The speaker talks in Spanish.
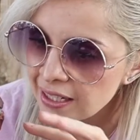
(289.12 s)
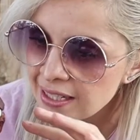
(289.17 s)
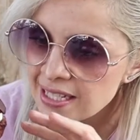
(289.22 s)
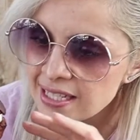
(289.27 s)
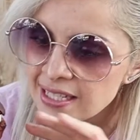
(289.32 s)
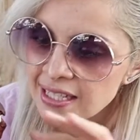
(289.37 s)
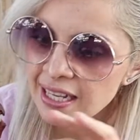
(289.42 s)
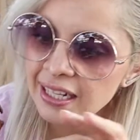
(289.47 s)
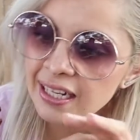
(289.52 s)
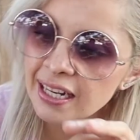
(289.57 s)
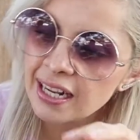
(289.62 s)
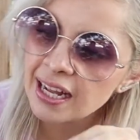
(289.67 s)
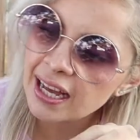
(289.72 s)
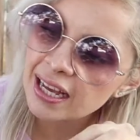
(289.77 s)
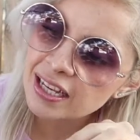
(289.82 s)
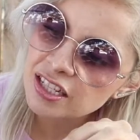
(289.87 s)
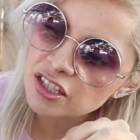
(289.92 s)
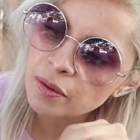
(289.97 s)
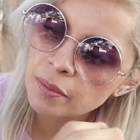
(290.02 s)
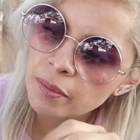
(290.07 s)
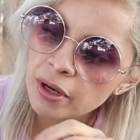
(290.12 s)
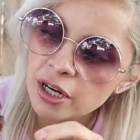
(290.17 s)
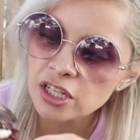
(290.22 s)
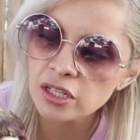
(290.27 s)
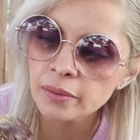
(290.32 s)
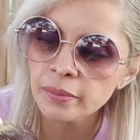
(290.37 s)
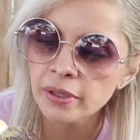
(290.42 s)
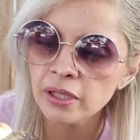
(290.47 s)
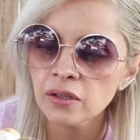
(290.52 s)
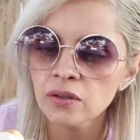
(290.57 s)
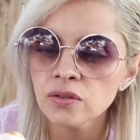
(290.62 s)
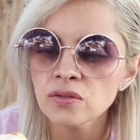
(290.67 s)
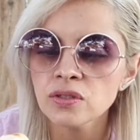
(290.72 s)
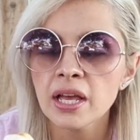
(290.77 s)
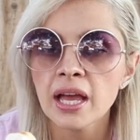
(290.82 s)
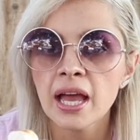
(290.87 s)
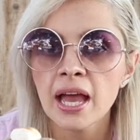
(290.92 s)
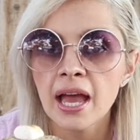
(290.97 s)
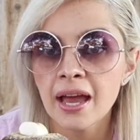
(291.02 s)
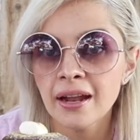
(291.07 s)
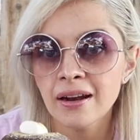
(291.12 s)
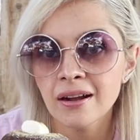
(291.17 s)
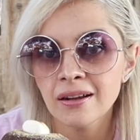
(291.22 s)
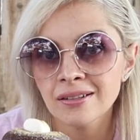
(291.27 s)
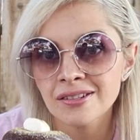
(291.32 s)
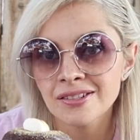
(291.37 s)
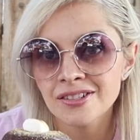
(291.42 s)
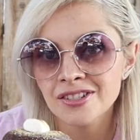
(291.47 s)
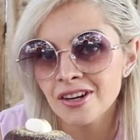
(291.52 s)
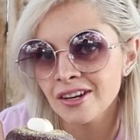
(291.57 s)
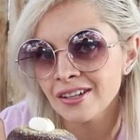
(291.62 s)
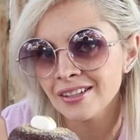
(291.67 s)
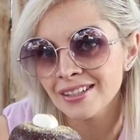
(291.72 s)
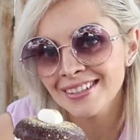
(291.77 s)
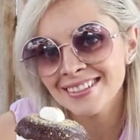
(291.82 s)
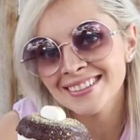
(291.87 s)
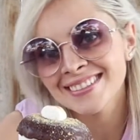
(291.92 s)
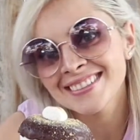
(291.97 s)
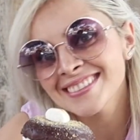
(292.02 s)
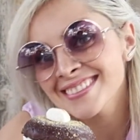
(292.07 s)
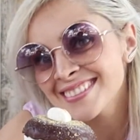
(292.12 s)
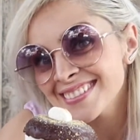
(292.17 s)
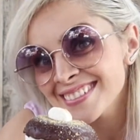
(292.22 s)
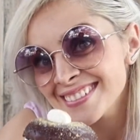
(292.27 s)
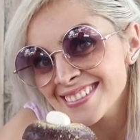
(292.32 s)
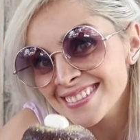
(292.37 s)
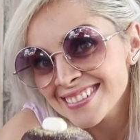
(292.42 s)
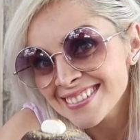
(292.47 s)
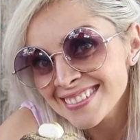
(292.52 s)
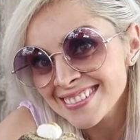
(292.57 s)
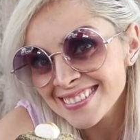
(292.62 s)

estaba increíble, tenía como que chocolate arriba,